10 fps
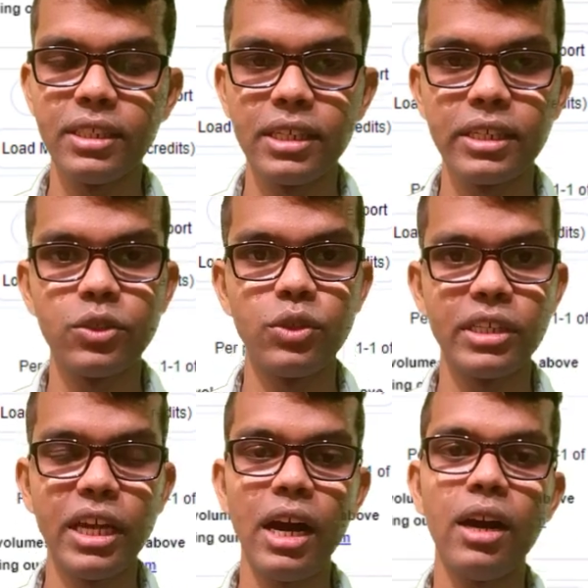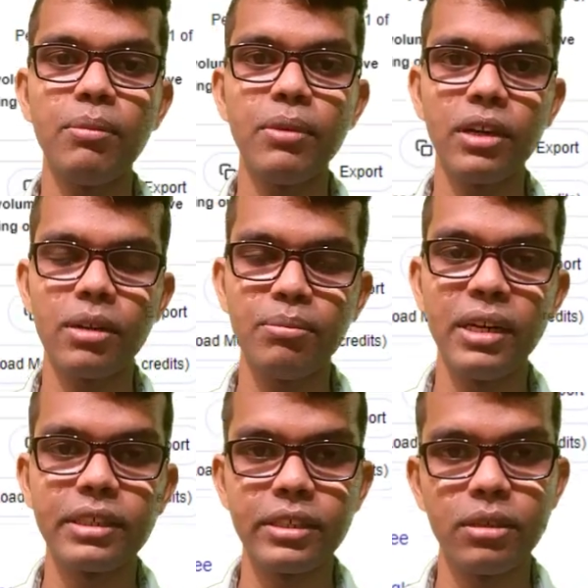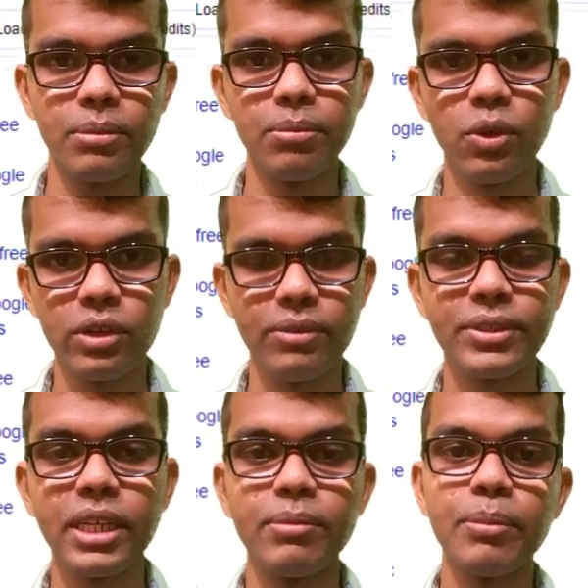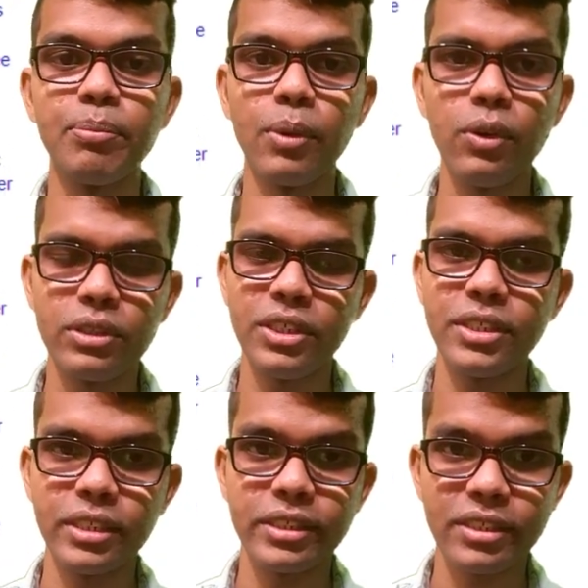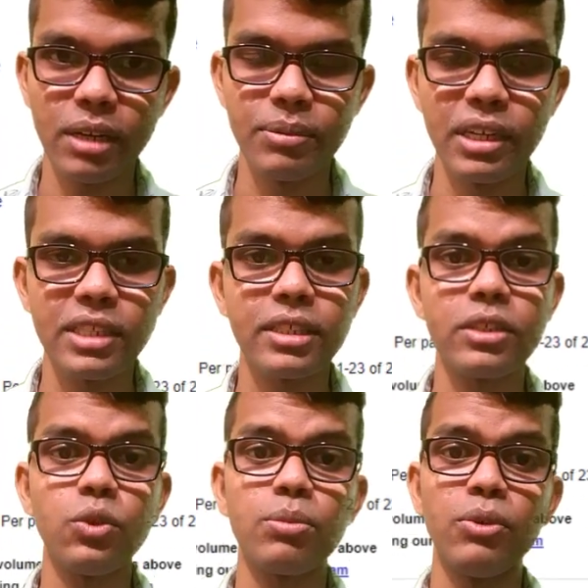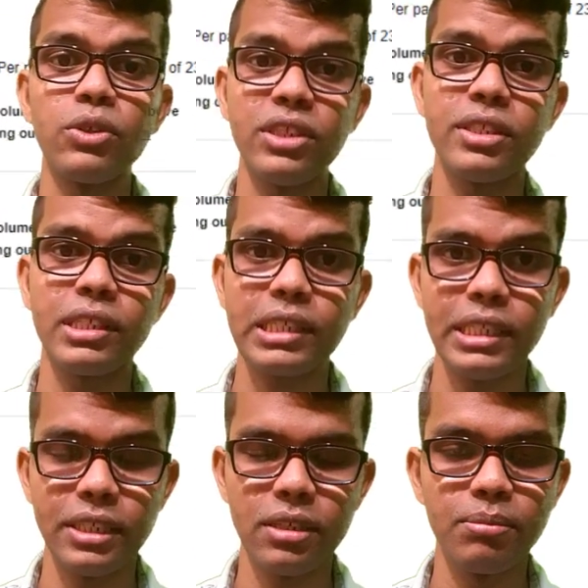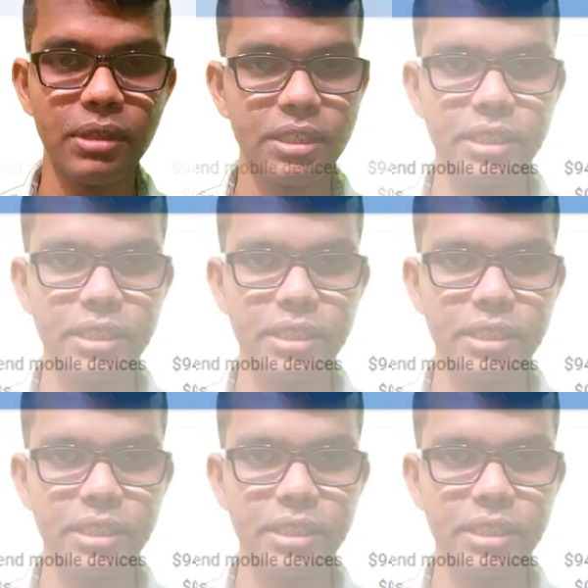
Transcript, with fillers: करके जो है कि आप अगर हम बात करें तो अपनी ब्लॉग वेबसाइट पे बहुत ही अच्छे खासे ट्रैफिक ला सकते हैं और बहुत ही अच्छे खासे इनकम कर